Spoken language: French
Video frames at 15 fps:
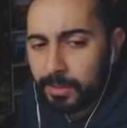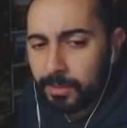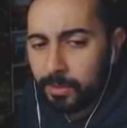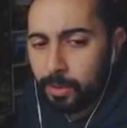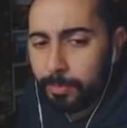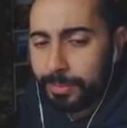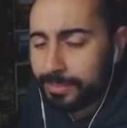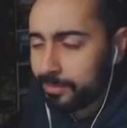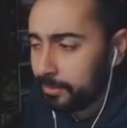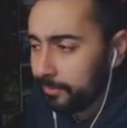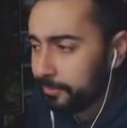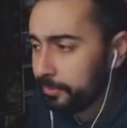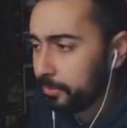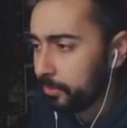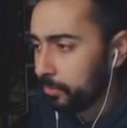le
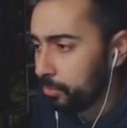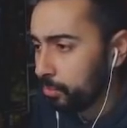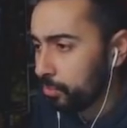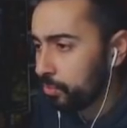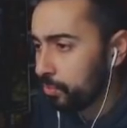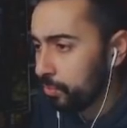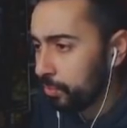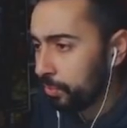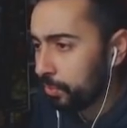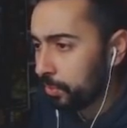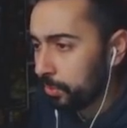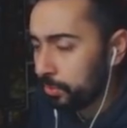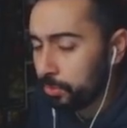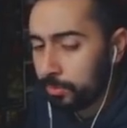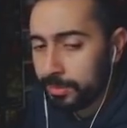passif du coup
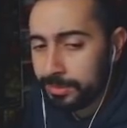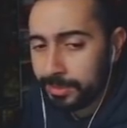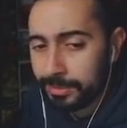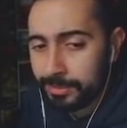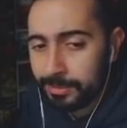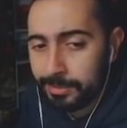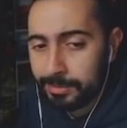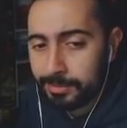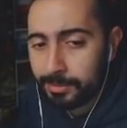de Misaki,